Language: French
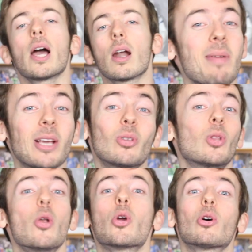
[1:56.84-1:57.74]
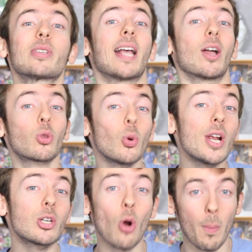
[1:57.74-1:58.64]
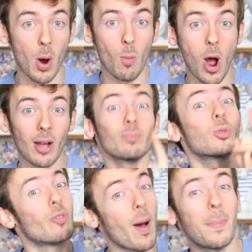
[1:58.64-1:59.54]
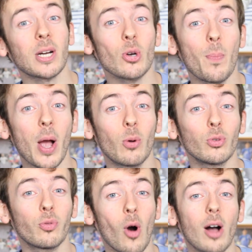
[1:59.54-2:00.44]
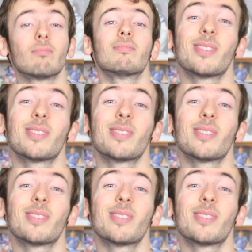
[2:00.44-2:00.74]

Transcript: Les mecs te donnent le cancer tous les jours, mais au moins, tu vas pas choper un coup de froid.